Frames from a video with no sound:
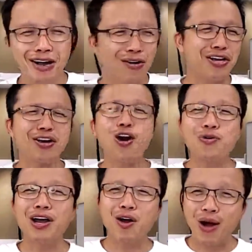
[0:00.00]
có những cái ôn
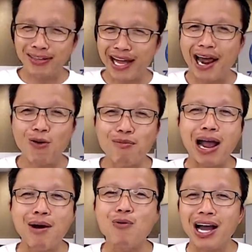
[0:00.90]
nhân ở ngoài tài liệu học me mà
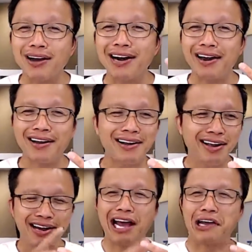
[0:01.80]
không nhận ra đó
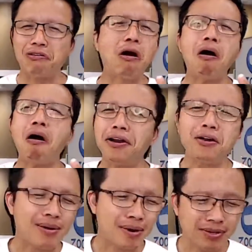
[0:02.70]
là cha nó ờ nhiều em
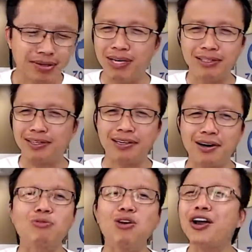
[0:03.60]
lắm nhưng mà không
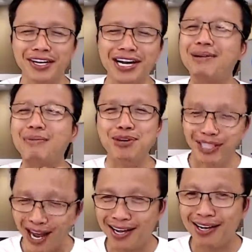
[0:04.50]
có những cái điểm em vừa
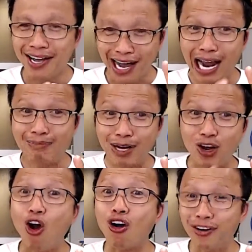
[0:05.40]
tả em là
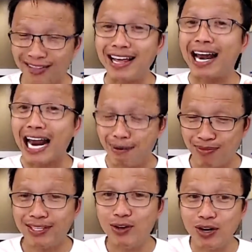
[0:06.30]
còn được anh ta làm những
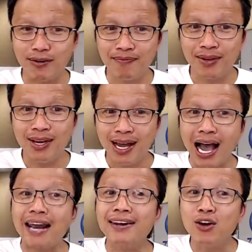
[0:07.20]
điều đó
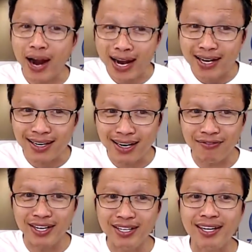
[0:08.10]
anh đoán là
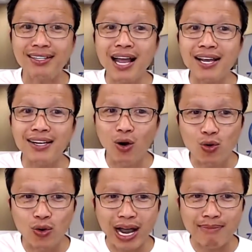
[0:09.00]
vì những cái thay đổi của
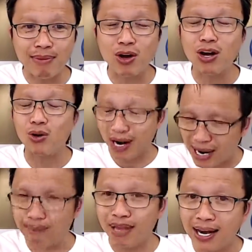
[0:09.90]
em em nói là khoảng
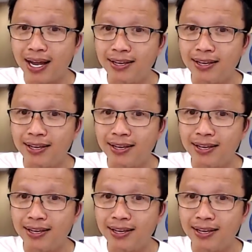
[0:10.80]
5 tháng này